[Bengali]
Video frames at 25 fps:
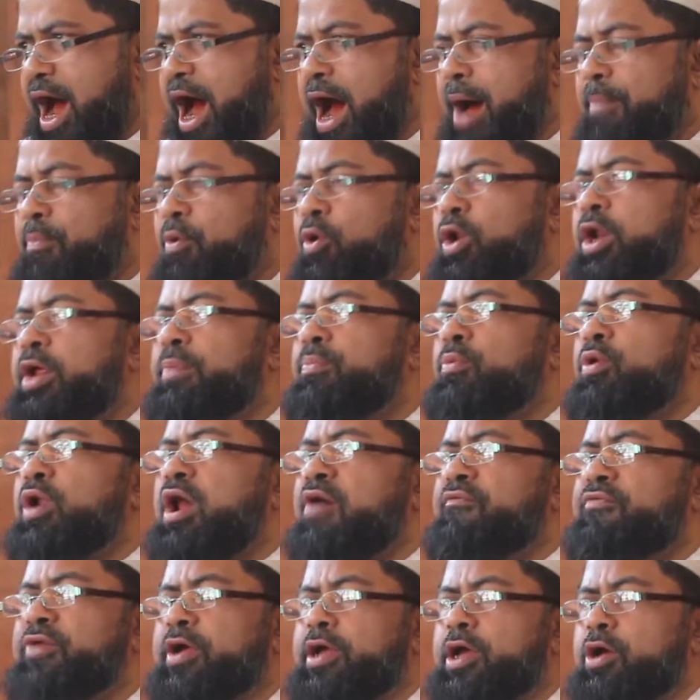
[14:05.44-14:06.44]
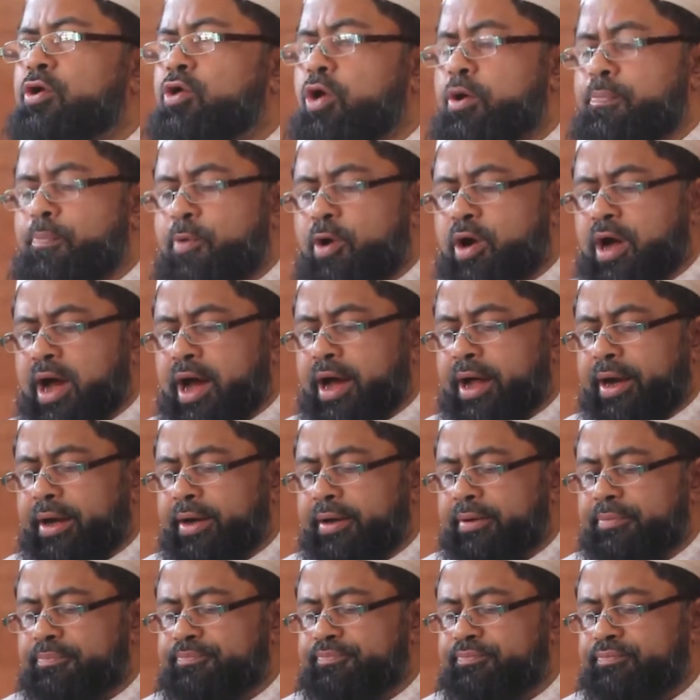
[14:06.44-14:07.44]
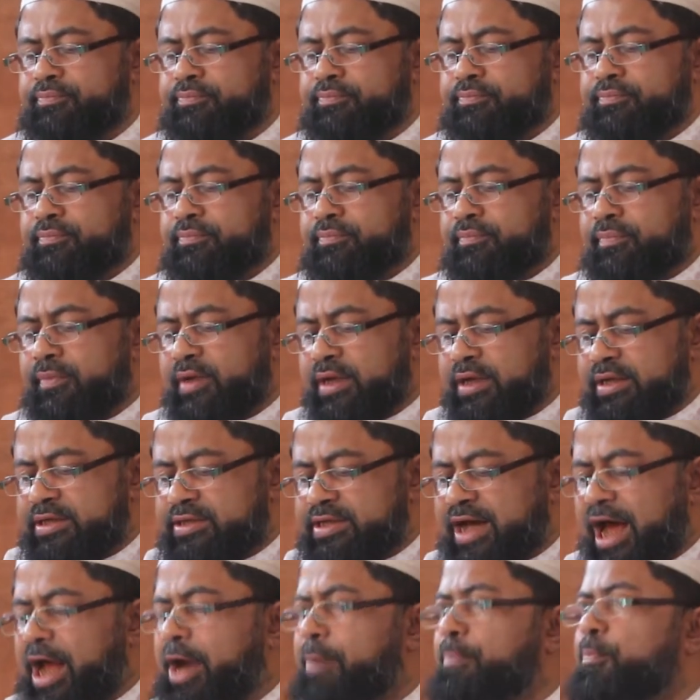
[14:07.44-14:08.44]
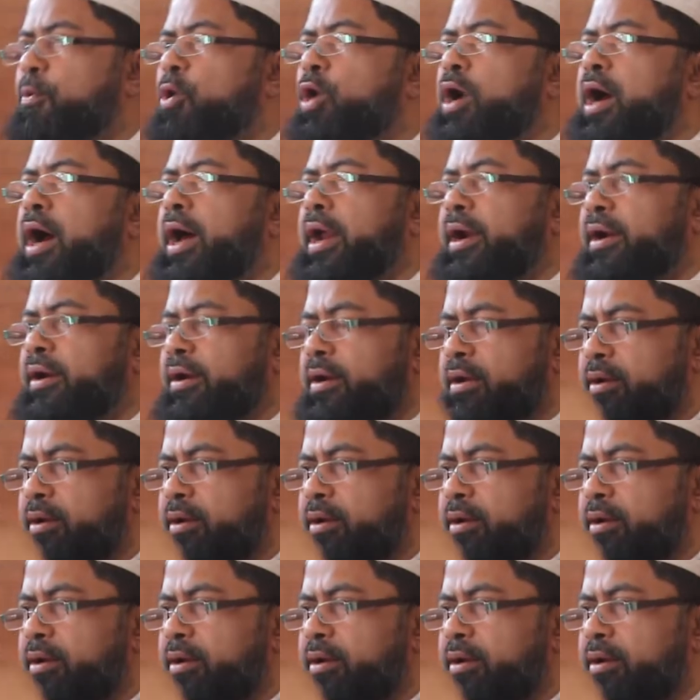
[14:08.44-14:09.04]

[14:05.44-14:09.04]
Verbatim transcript: আমলি মুনাফিকি কয় প্রকার চার প্রকার